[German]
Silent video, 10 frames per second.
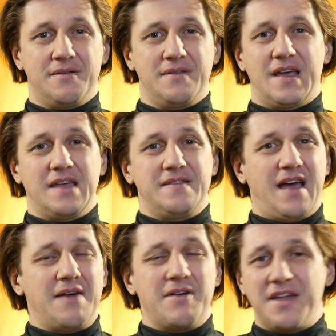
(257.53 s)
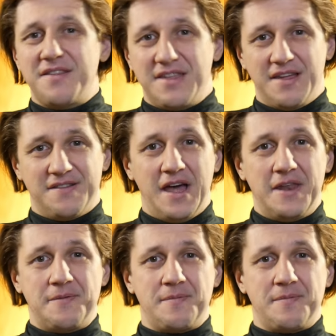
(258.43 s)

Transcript: Da, da kann man ganz sicher sein.